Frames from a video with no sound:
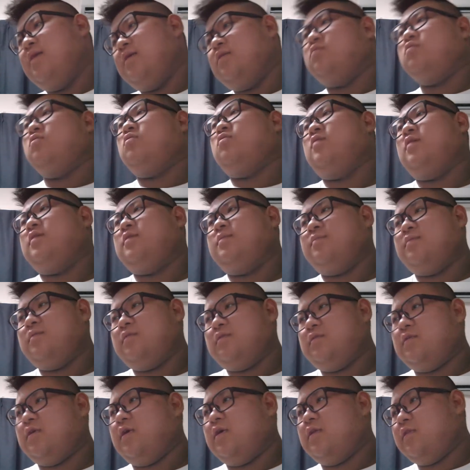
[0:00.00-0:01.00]
特
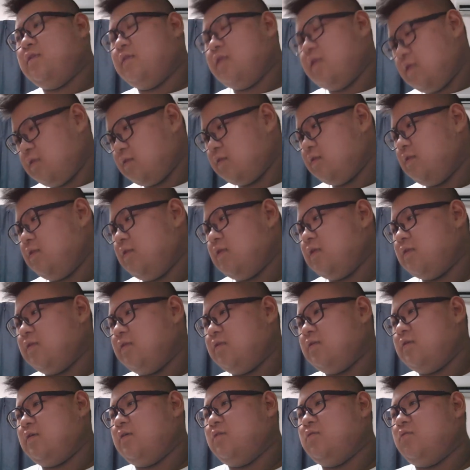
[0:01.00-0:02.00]
別編でってなって
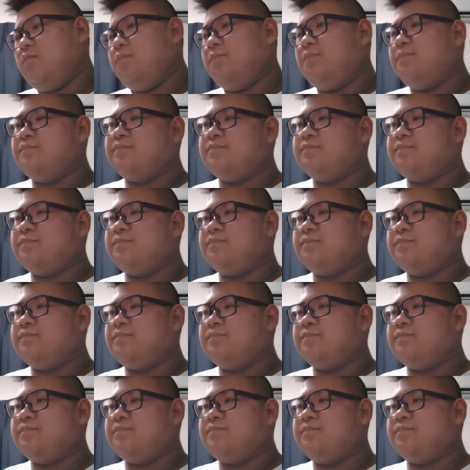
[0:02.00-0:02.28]
たけど。